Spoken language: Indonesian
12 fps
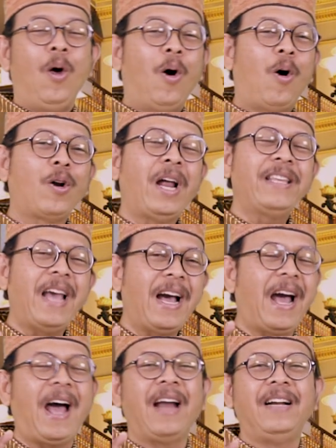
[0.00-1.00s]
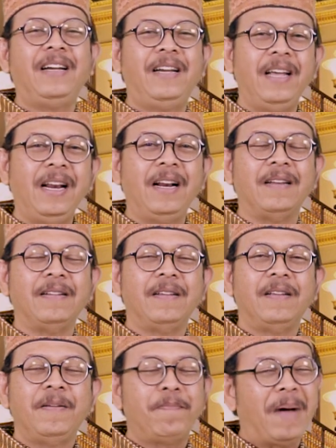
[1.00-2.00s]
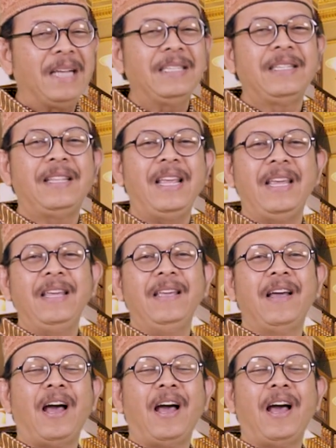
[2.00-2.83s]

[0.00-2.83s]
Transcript: Orang yang adil Pasti